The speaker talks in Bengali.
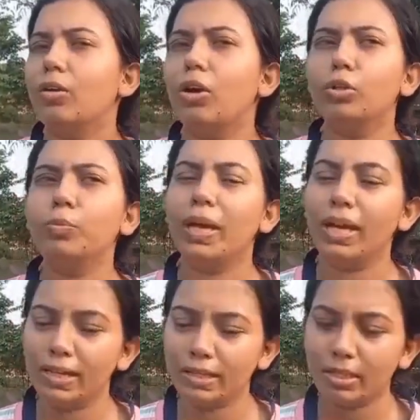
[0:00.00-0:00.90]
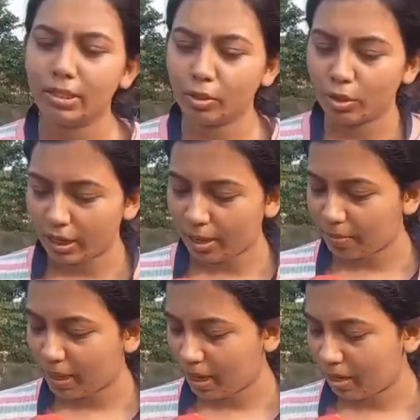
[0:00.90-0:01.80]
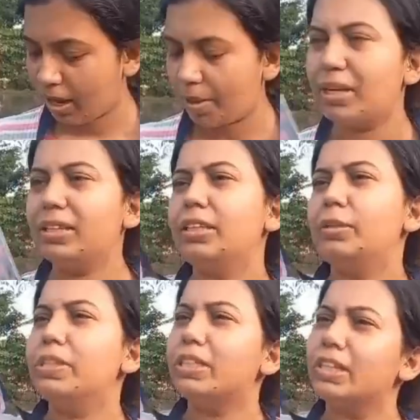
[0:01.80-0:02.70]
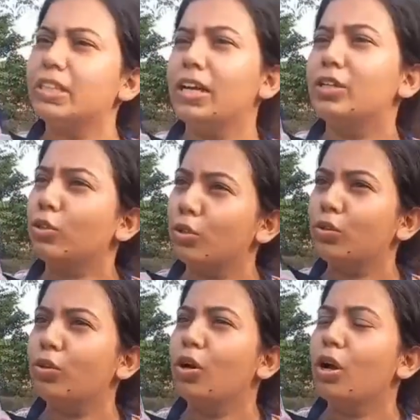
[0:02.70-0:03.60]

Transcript: গত বিয়াল্লিশ দিন ধরে আমরা আমার দিদির বিচার চায়ের জন্য